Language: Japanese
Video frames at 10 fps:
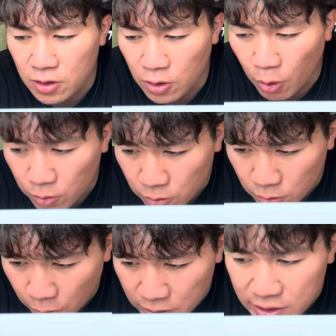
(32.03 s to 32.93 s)
鳥
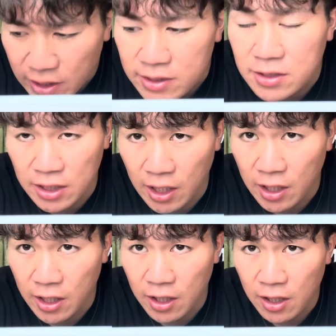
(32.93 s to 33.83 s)
取ですね。
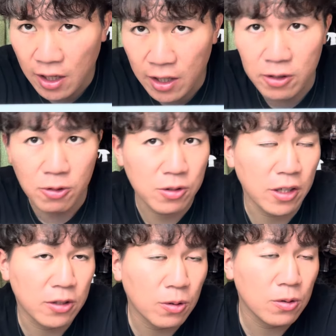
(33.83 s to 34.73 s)
はい、これ
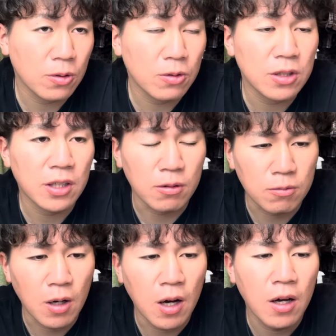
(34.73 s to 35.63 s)
ね、鳥取
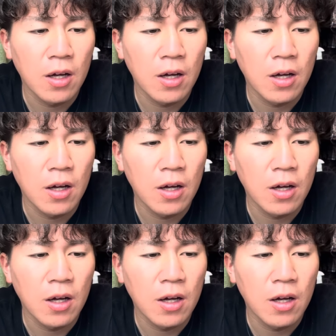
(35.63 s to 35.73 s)
県は、